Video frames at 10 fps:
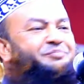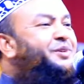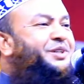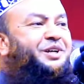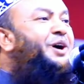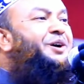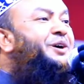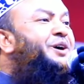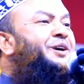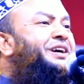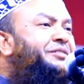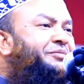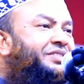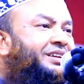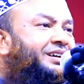মোটেও নয়
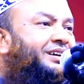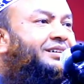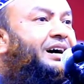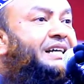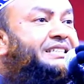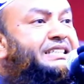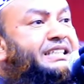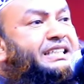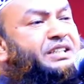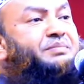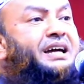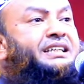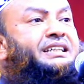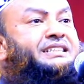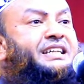কাজী
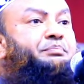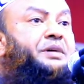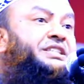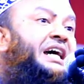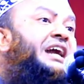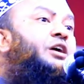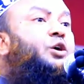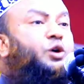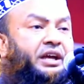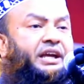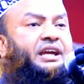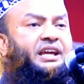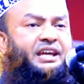মানি যে বিচার করে